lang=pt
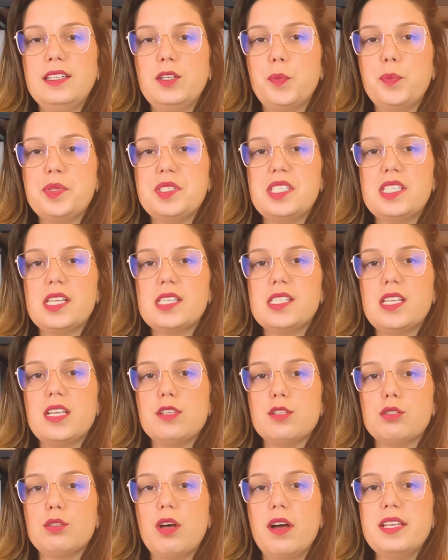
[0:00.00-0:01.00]
Não precisa
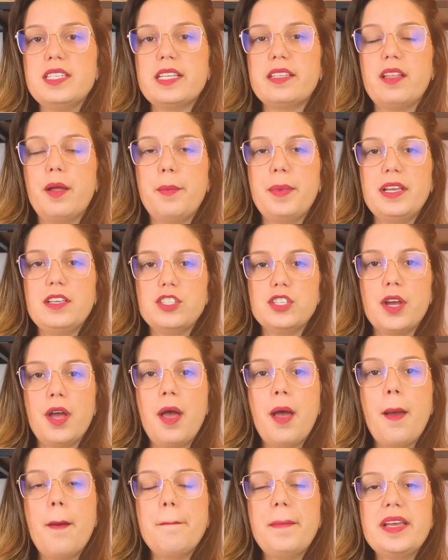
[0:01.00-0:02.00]
ser só exatamente
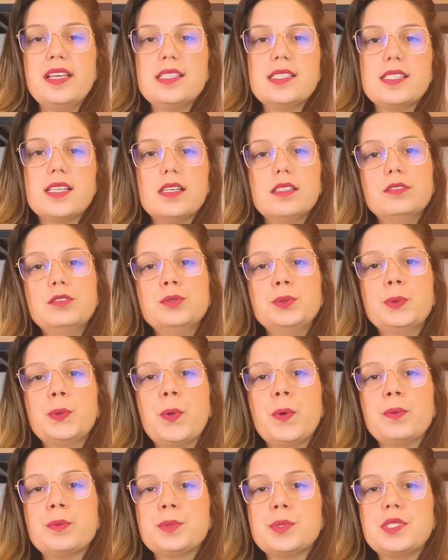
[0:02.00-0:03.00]
pensando no
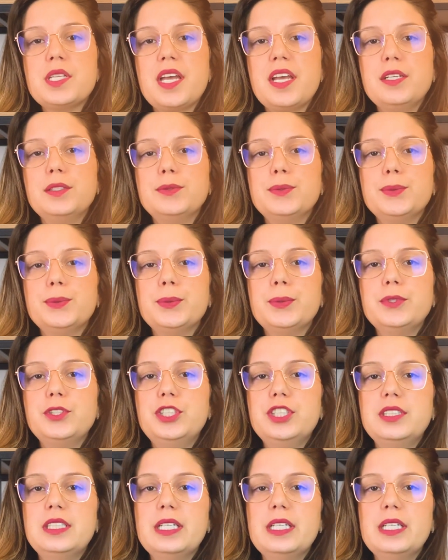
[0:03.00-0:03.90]
conceito de